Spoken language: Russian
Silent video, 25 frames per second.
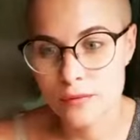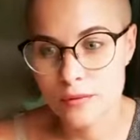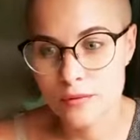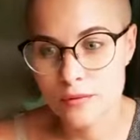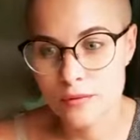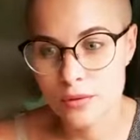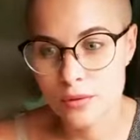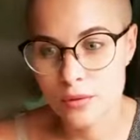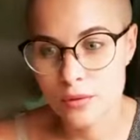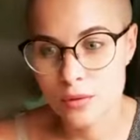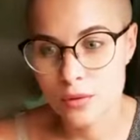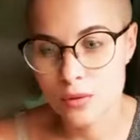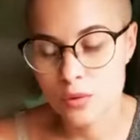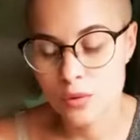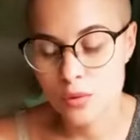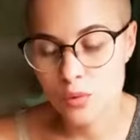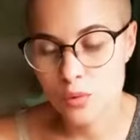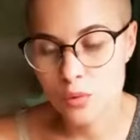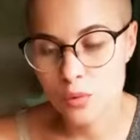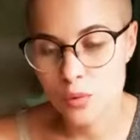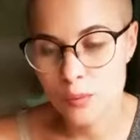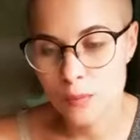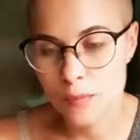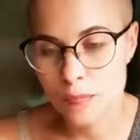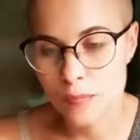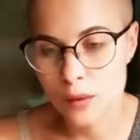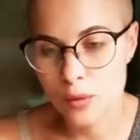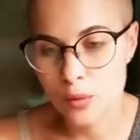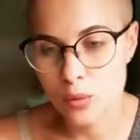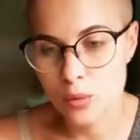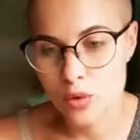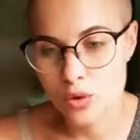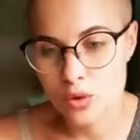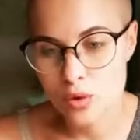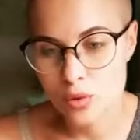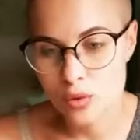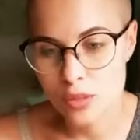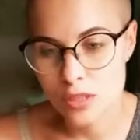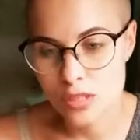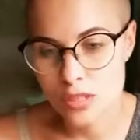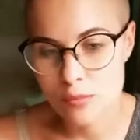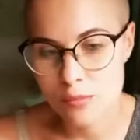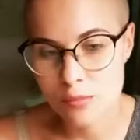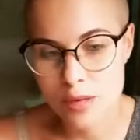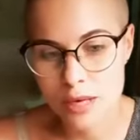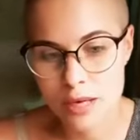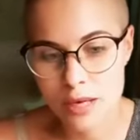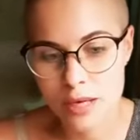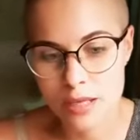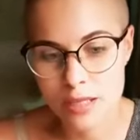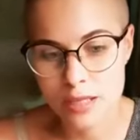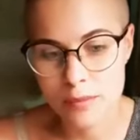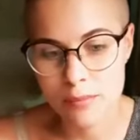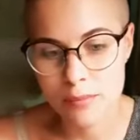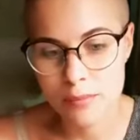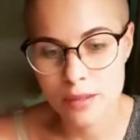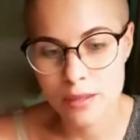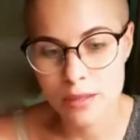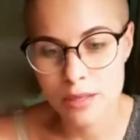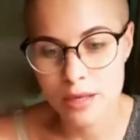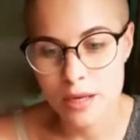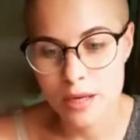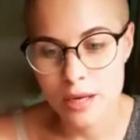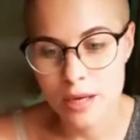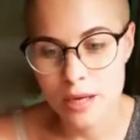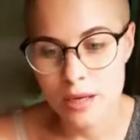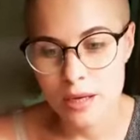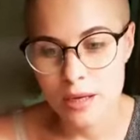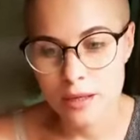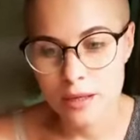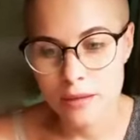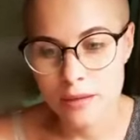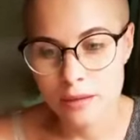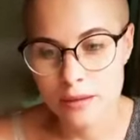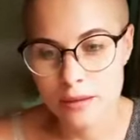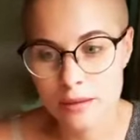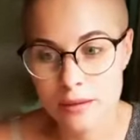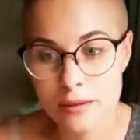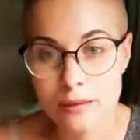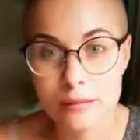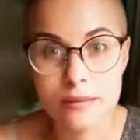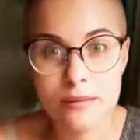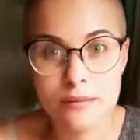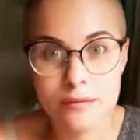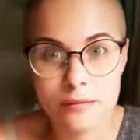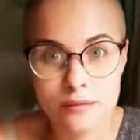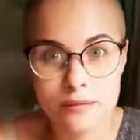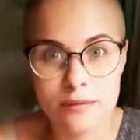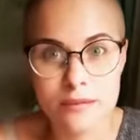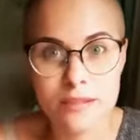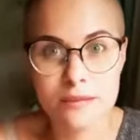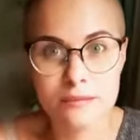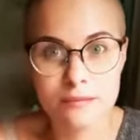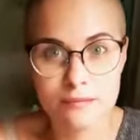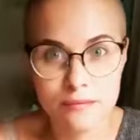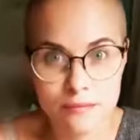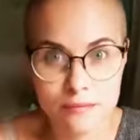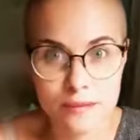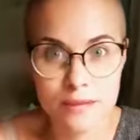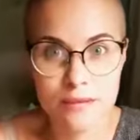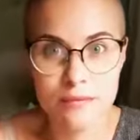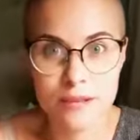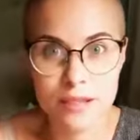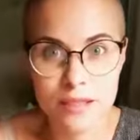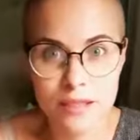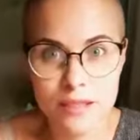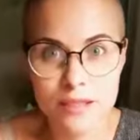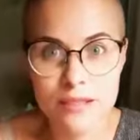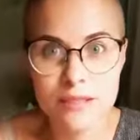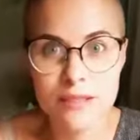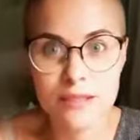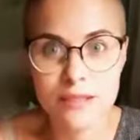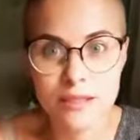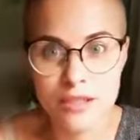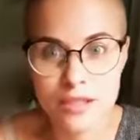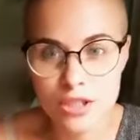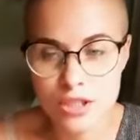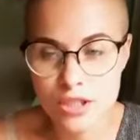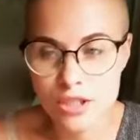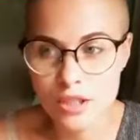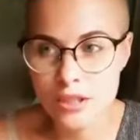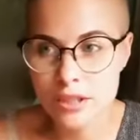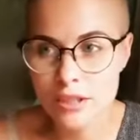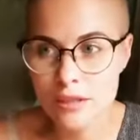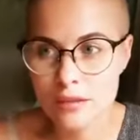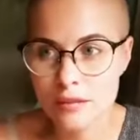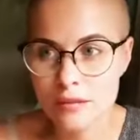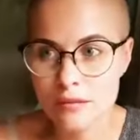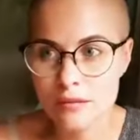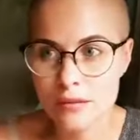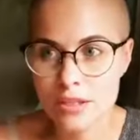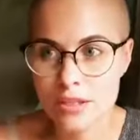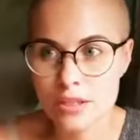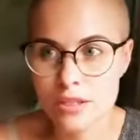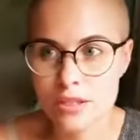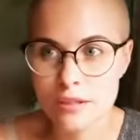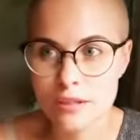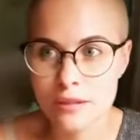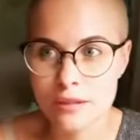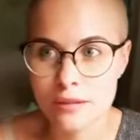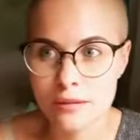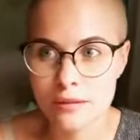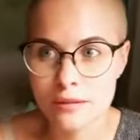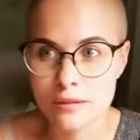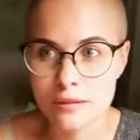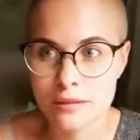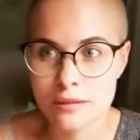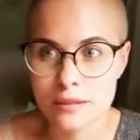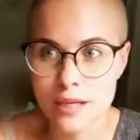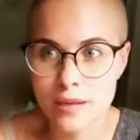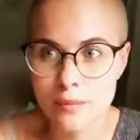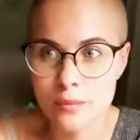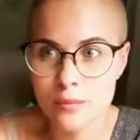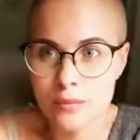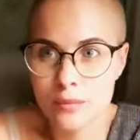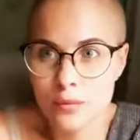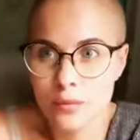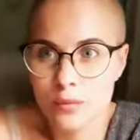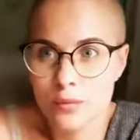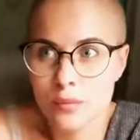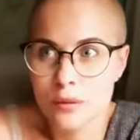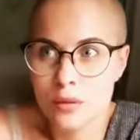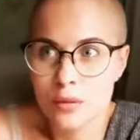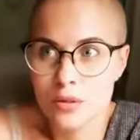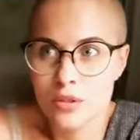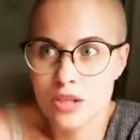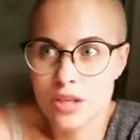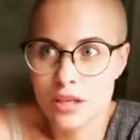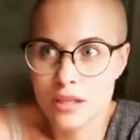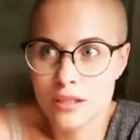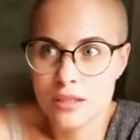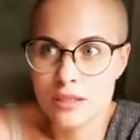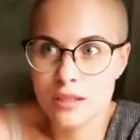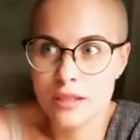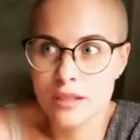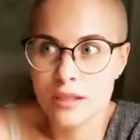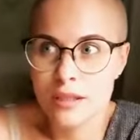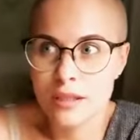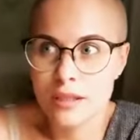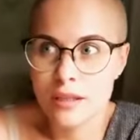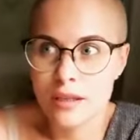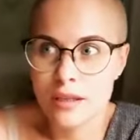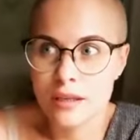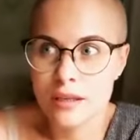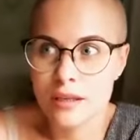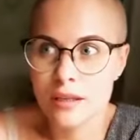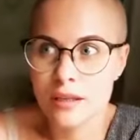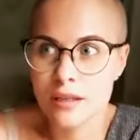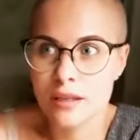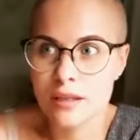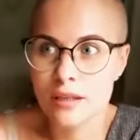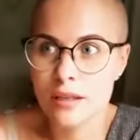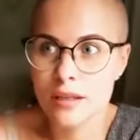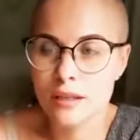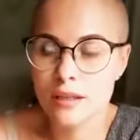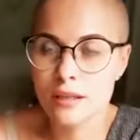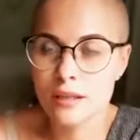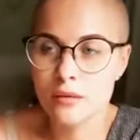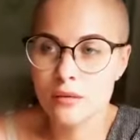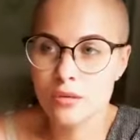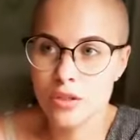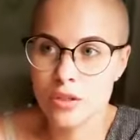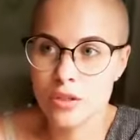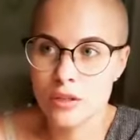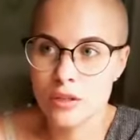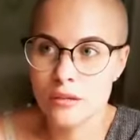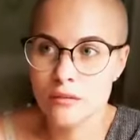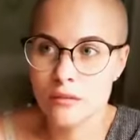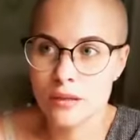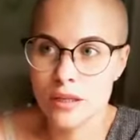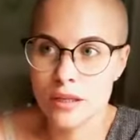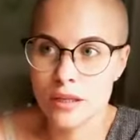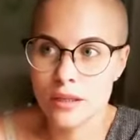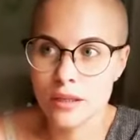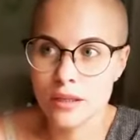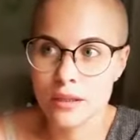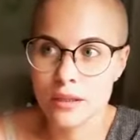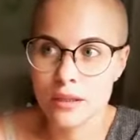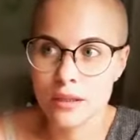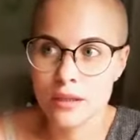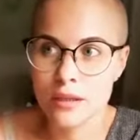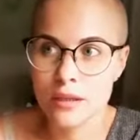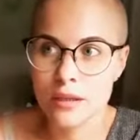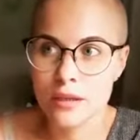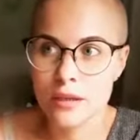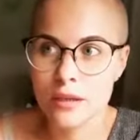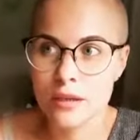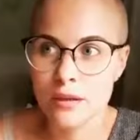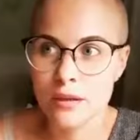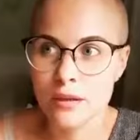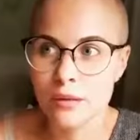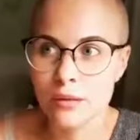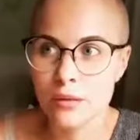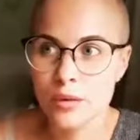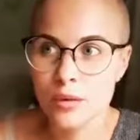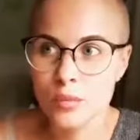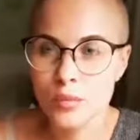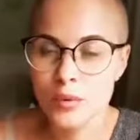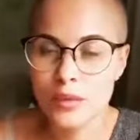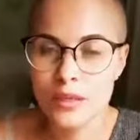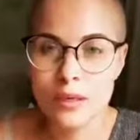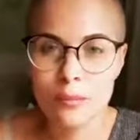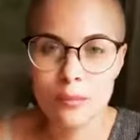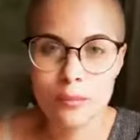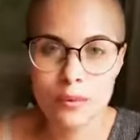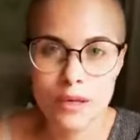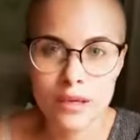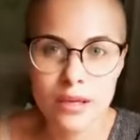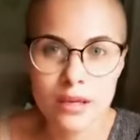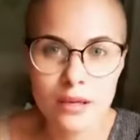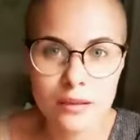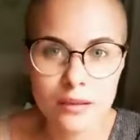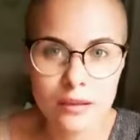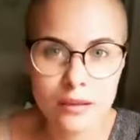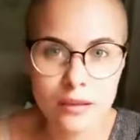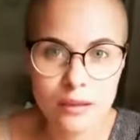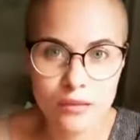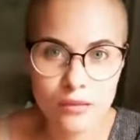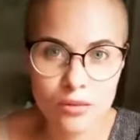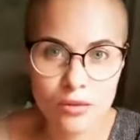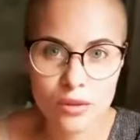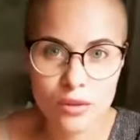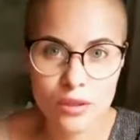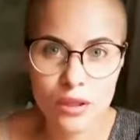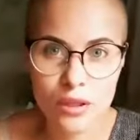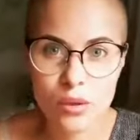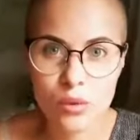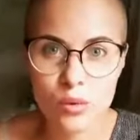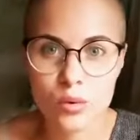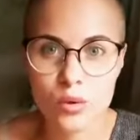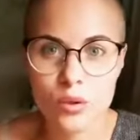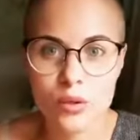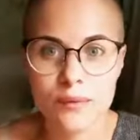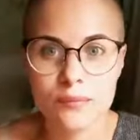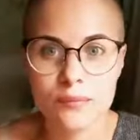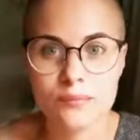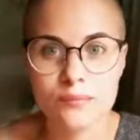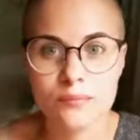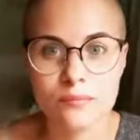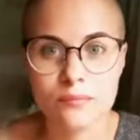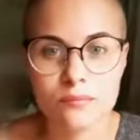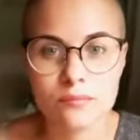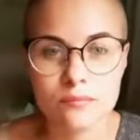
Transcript: всю эту ношу на себя, как теперь э, взвалить и тащить, вы же сам, ну, получается, как, как девушки говорят, он меня предал и все такое.